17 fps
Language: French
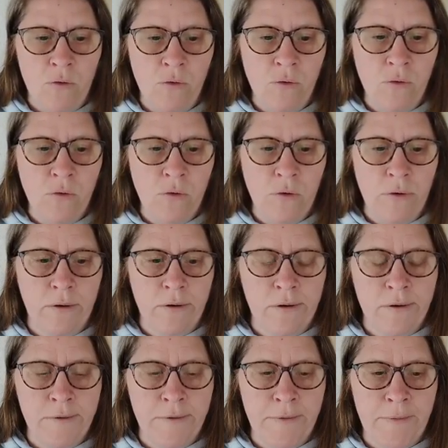où
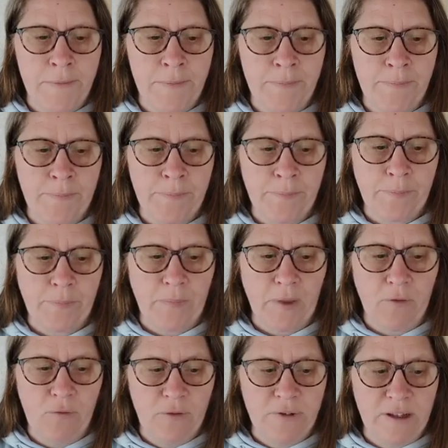
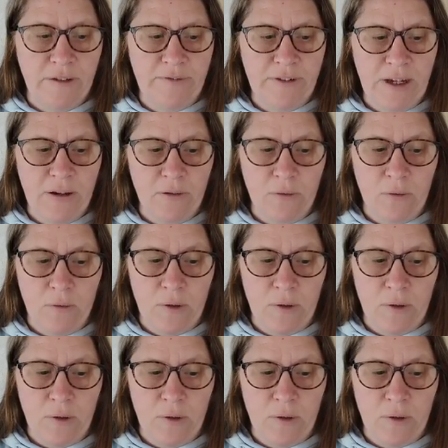vous avez